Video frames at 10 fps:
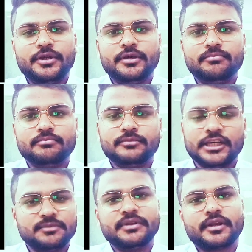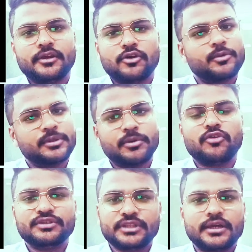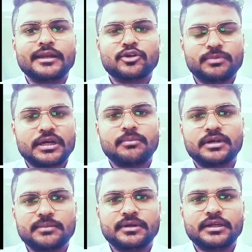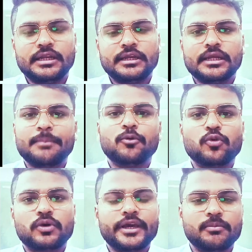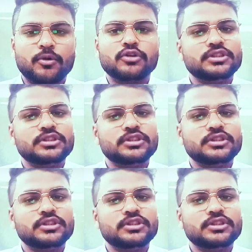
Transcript: दस बज रहे हैं और अभी मैं ऑफिस से निकल रहा हूँ अपना काम खत्म करके लेकिन आप लोगों का एक बहुत ही ज़्यादा